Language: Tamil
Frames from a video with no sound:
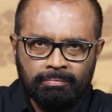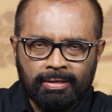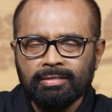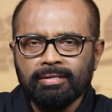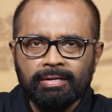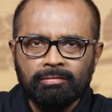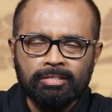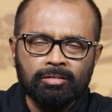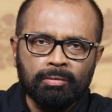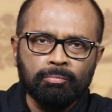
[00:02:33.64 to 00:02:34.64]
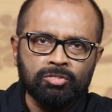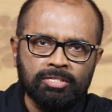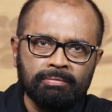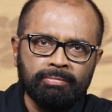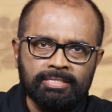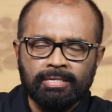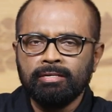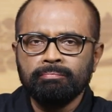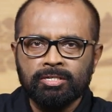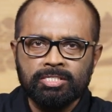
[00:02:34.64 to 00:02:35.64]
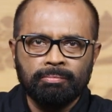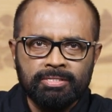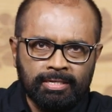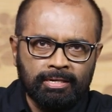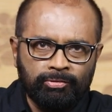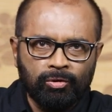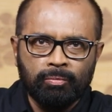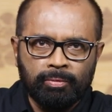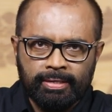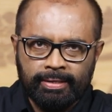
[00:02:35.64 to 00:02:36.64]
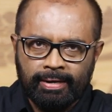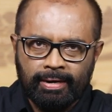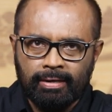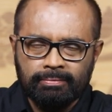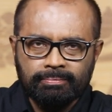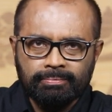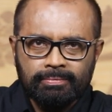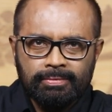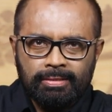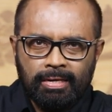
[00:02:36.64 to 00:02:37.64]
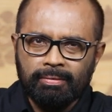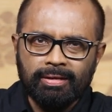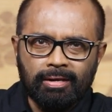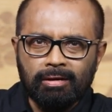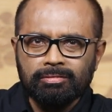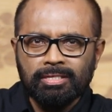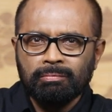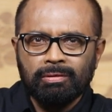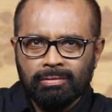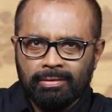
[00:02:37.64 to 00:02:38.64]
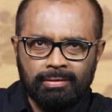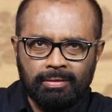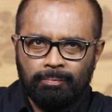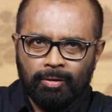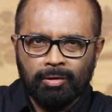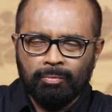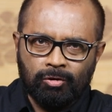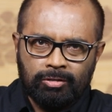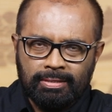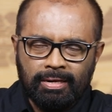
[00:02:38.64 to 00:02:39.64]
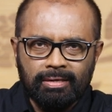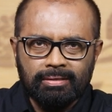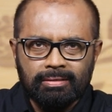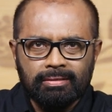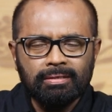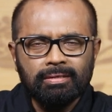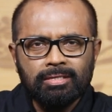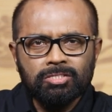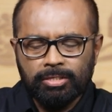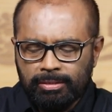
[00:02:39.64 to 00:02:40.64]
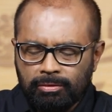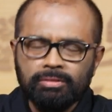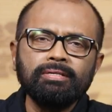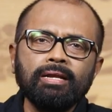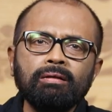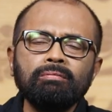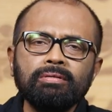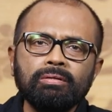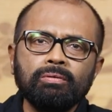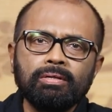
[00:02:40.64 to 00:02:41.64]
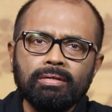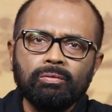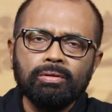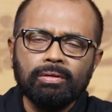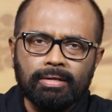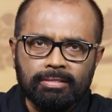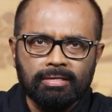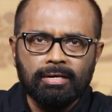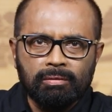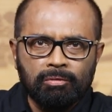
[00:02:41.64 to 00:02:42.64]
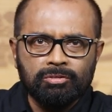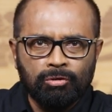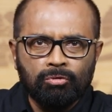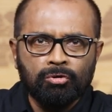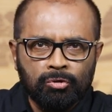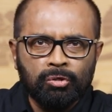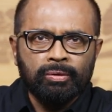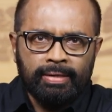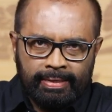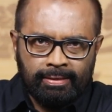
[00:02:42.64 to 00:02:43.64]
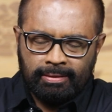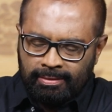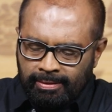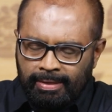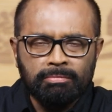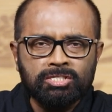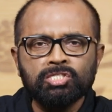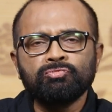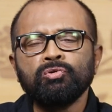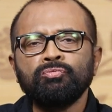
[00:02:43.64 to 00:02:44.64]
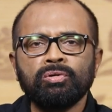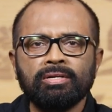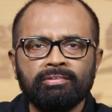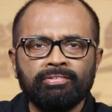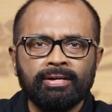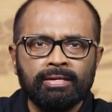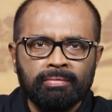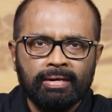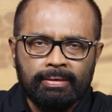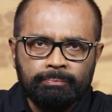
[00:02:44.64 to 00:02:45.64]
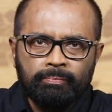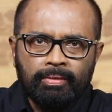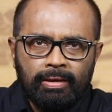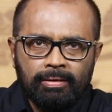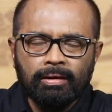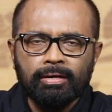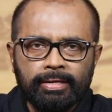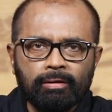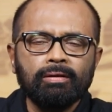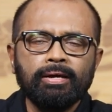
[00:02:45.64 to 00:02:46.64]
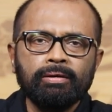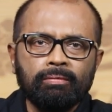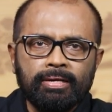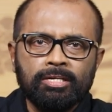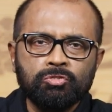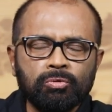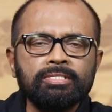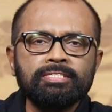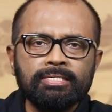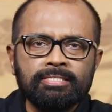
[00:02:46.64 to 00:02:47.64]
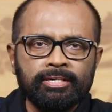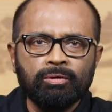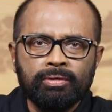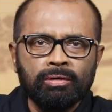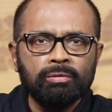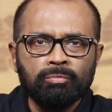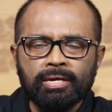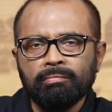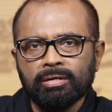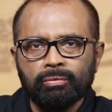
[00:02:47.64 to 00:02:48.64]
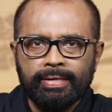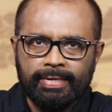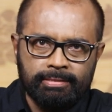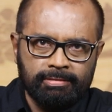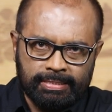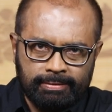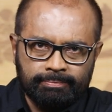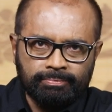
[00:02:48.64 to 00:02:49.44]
படத்தில் நீங்கள் வந்து இந்த காம்போசிஷன் பேசிக்கான பிரின்சிபல்ஸ் நீங்கள் ஃபாலோ பண்ணியிருக்கீங்களா அப்படிங்கிறலாம் பற்றி நம்ம ஒரு பார்க்க போகிறோம் ஆக்சுவலாக ஸோ இது வந்து நல்ல ஒரு ஒரு ஒரு கற்றல் அனுபவத்தை உங்களுக்கு கொடுக்கும்னு நினைக்கிறேன் இது ஆம்பிஷன்ஸ் ஃபார் ஃபோட்டோகிராஃபி அகாடமியில் நான் ரெகுலராக என்னுடைய ஸ்டூடெண்ட்ஸுக்கு செய்யக்கூடிய ஒரு முக்கியமான ஒரு ஆக்டிவிட்டி